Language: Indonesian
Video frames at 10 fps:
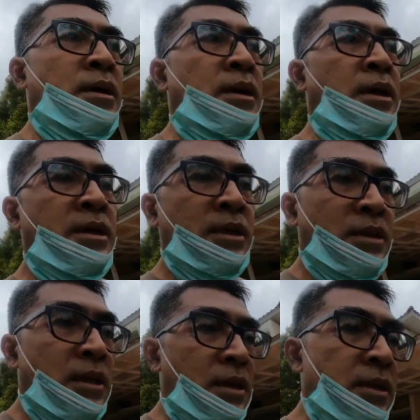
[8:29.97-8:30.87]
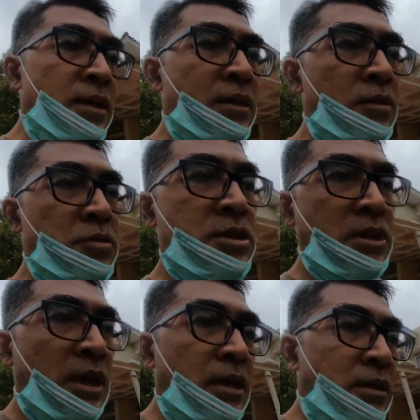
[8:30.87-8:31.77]
nah yang terakhir
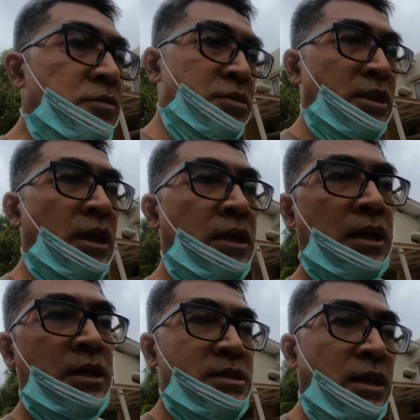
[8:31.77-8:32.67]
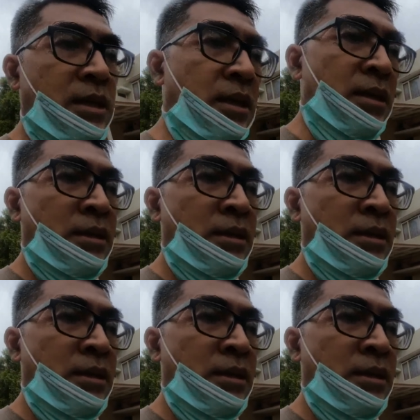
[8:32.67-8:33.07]
ujian ujian akan saya